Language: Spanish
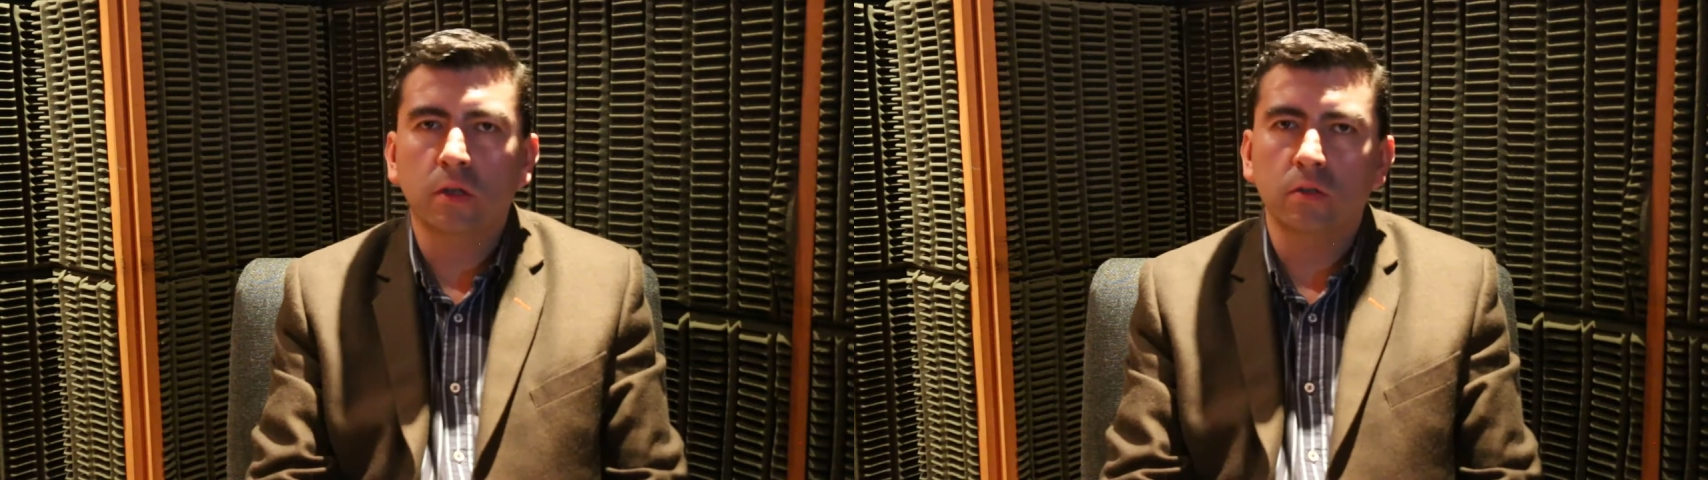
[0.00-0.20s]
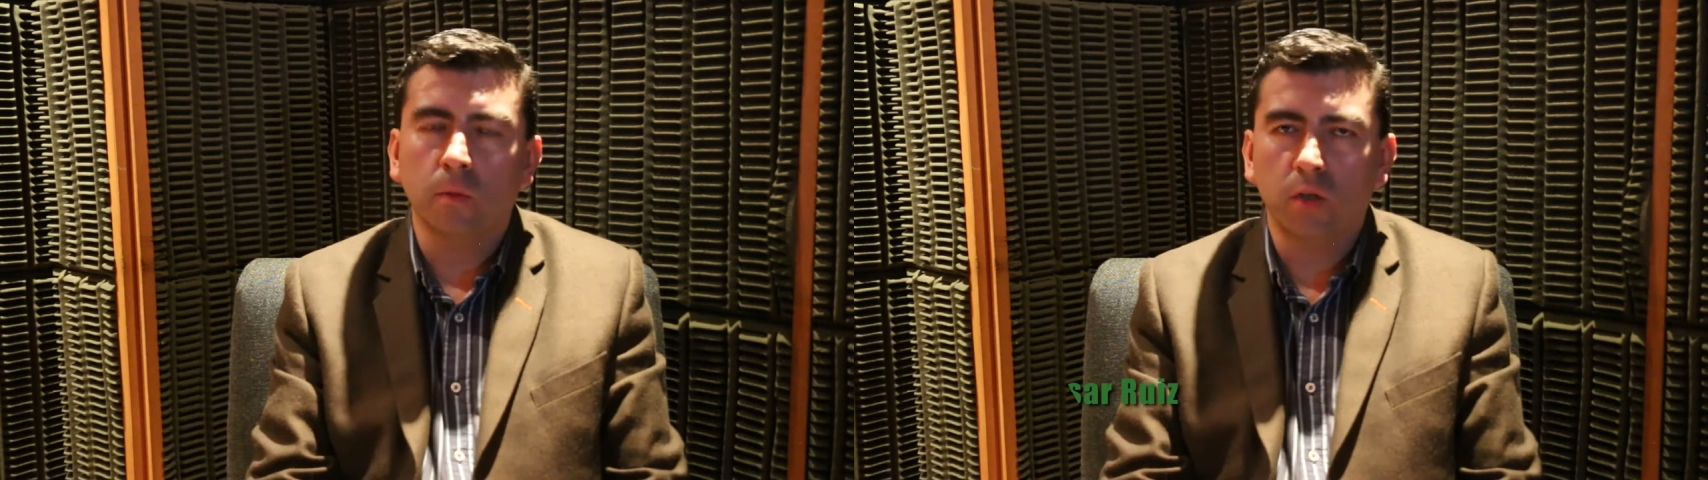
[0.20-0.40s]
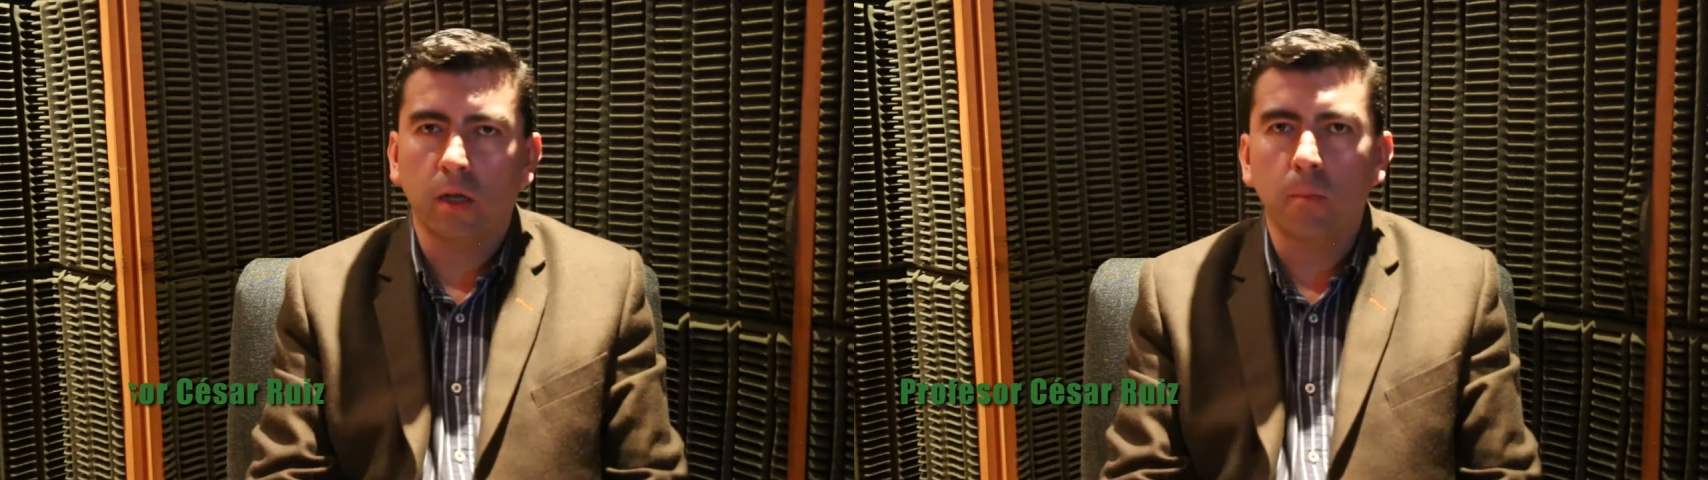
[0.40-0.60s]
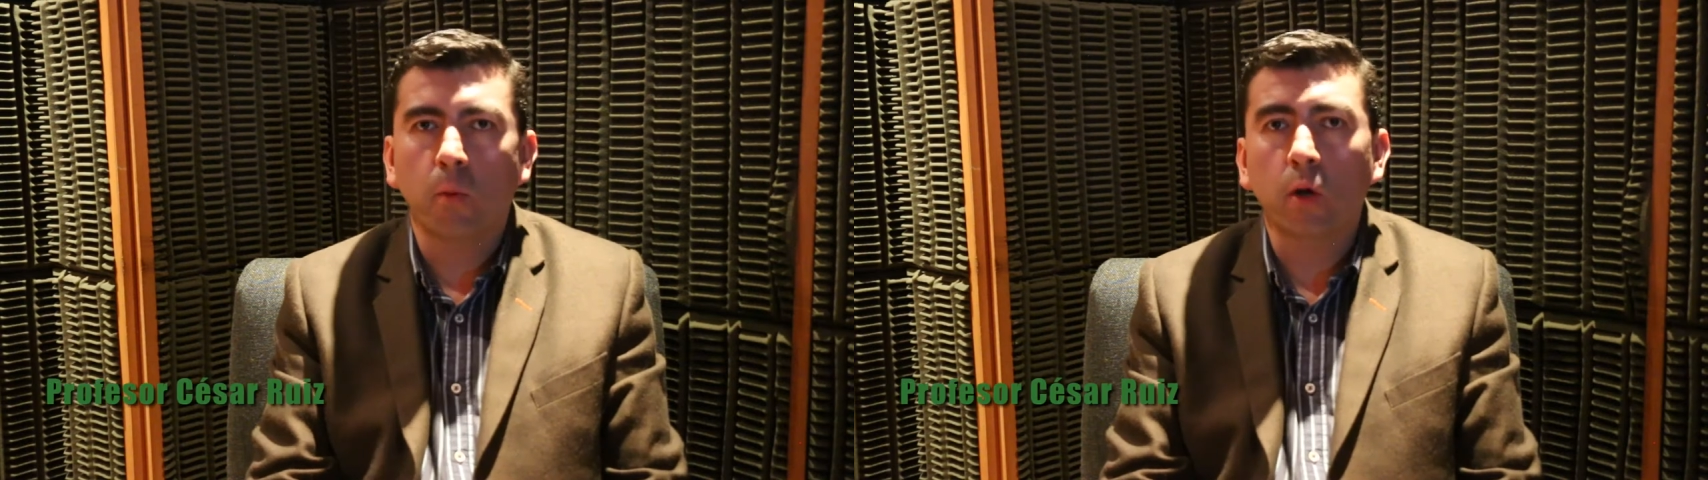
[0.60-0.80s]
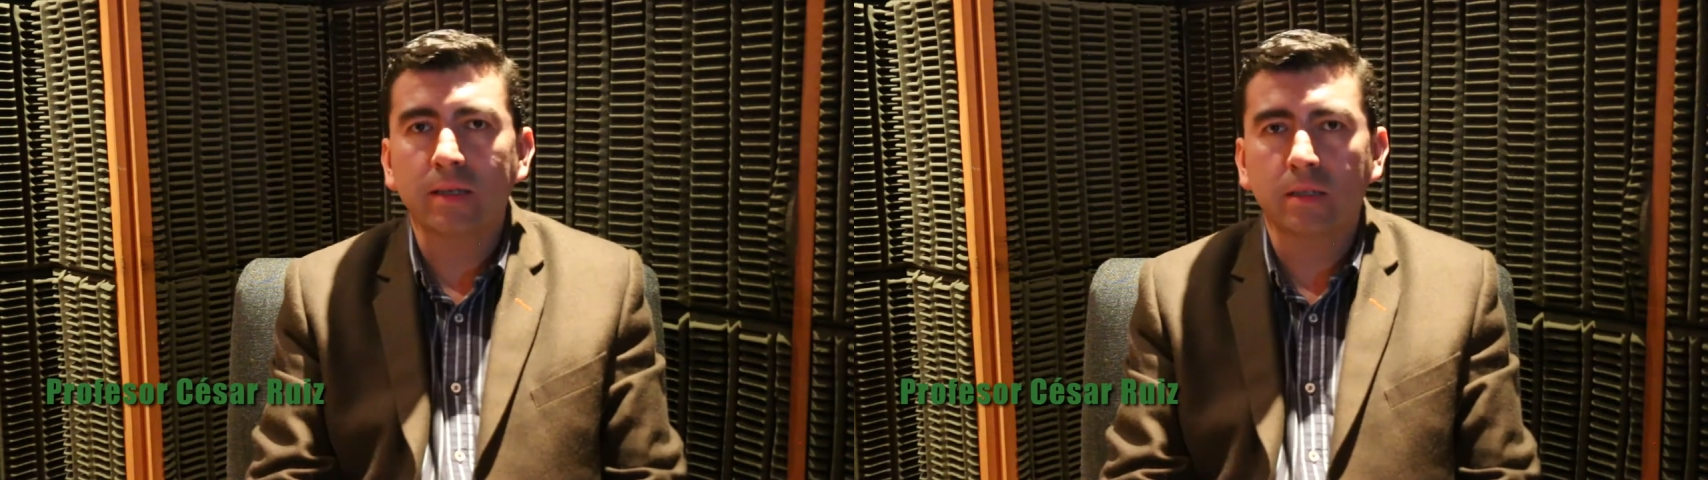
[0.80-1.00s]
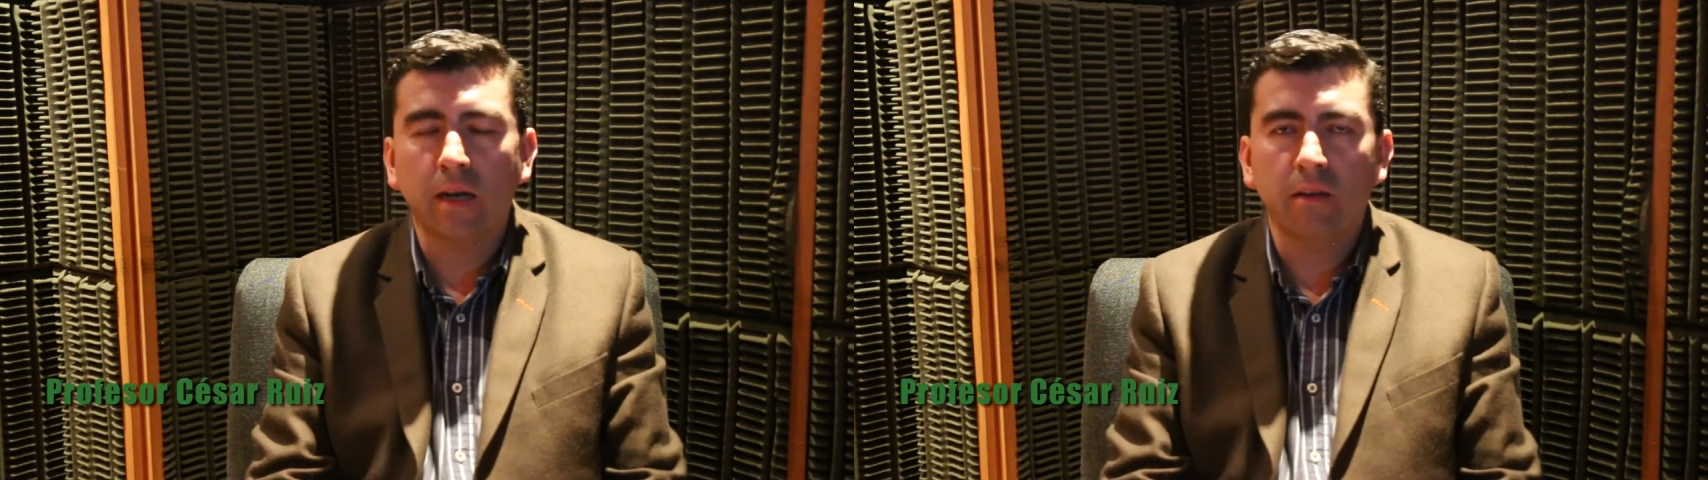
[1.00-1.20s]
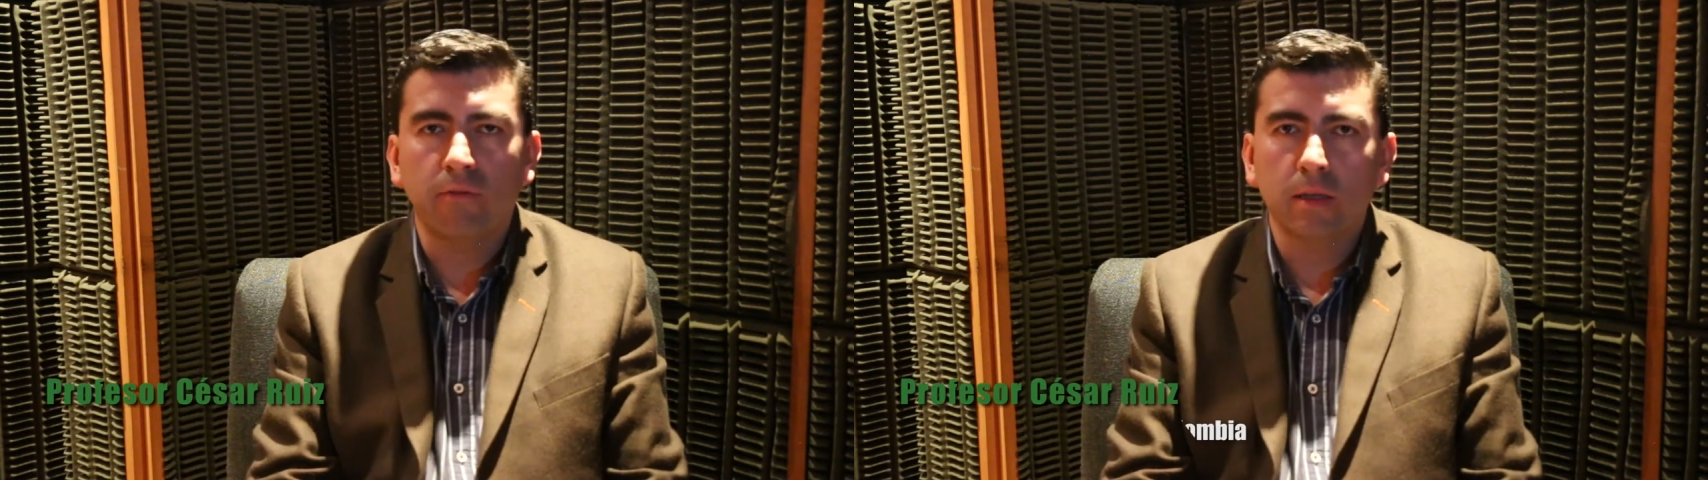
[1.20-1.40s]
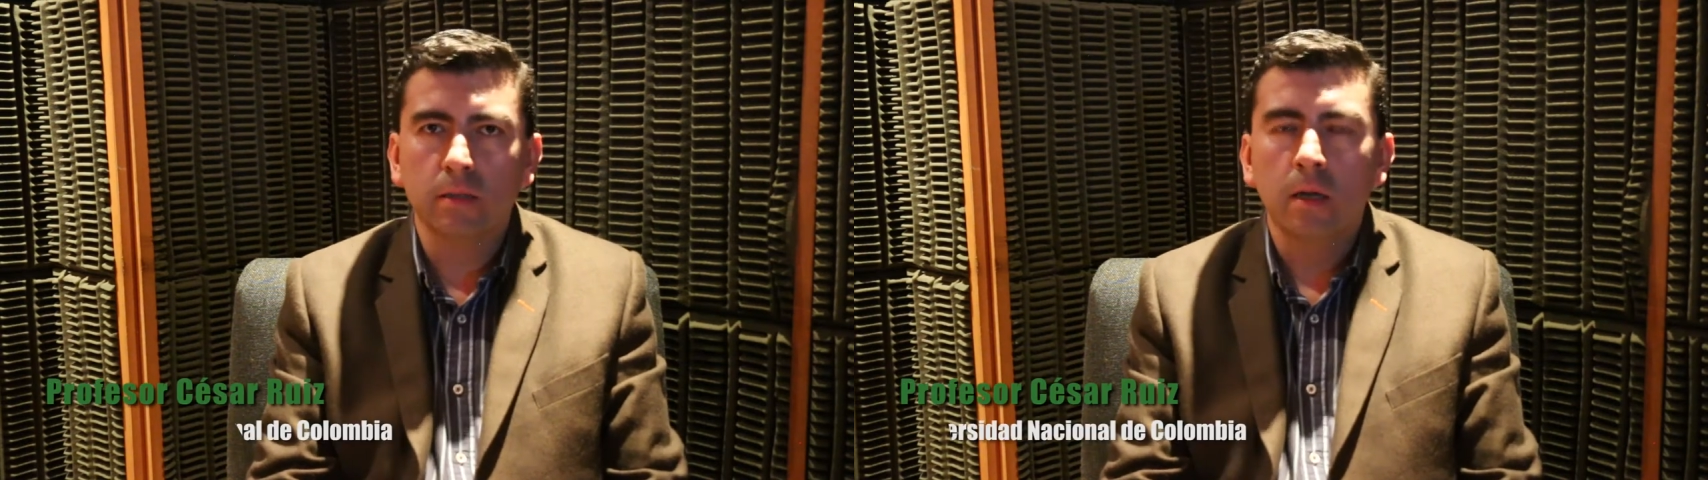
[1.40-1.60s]
que se obtienen por las
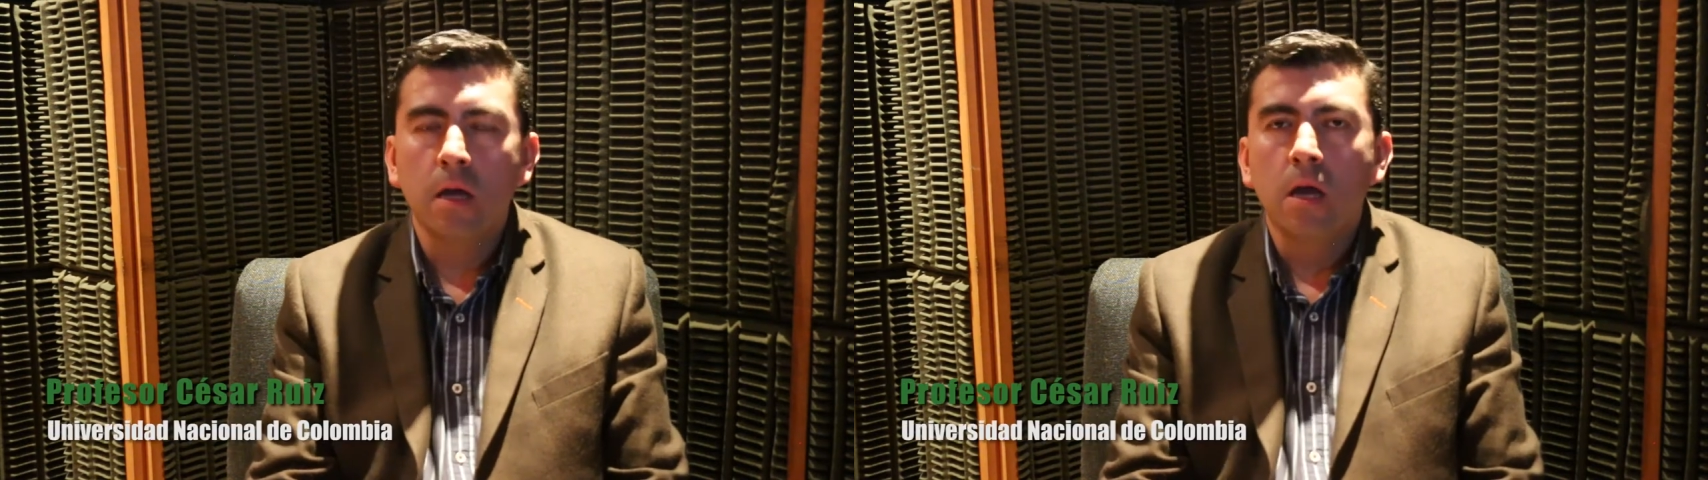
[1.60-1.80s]
tarifas